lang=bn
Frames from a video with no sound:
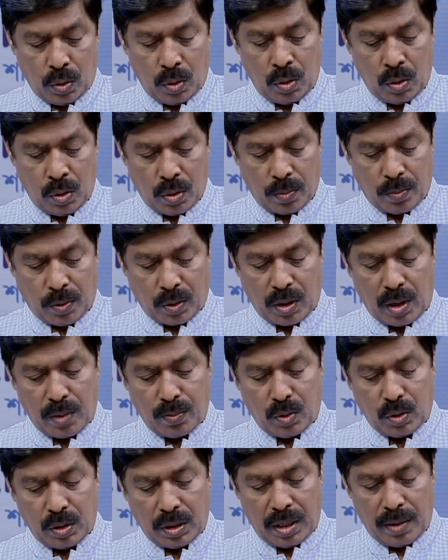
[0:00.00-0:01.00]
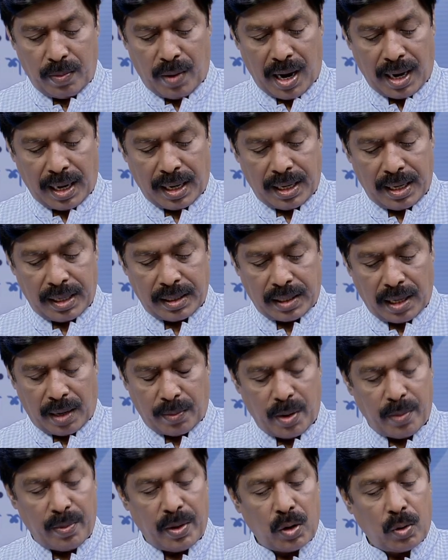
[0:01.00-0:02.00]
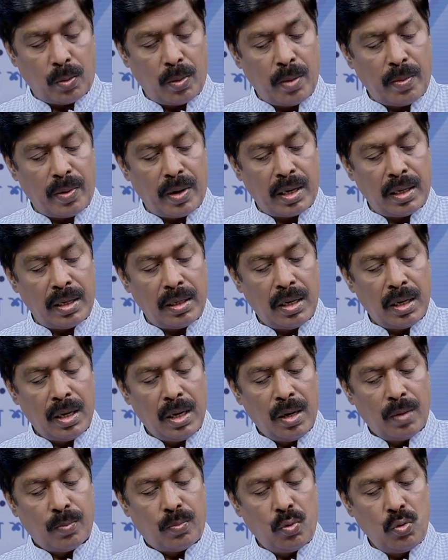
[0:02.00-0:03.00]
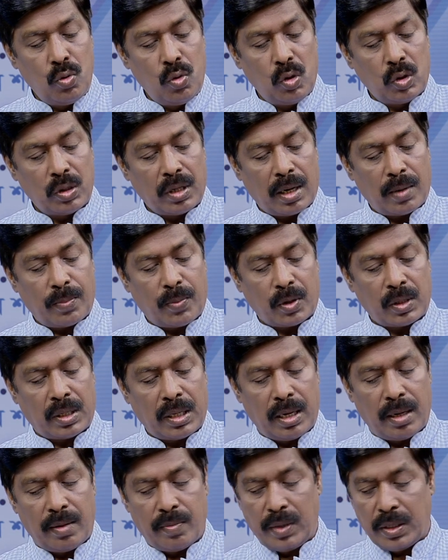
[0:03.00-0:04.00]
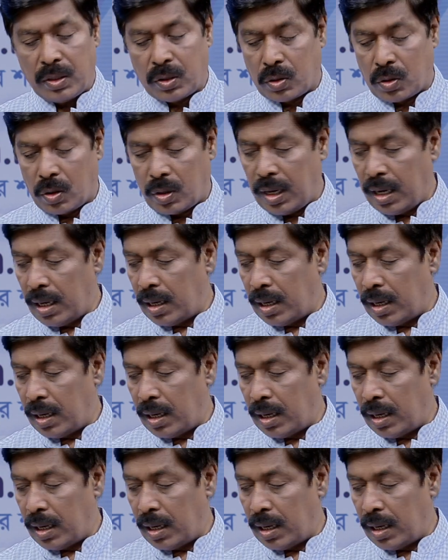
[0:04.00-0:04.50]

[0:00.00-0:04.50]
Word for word: প্রধানমন্ত্রী ভাঙালেন তামিমের অভিমান পূর্ণতার পথে মেট্রো রেল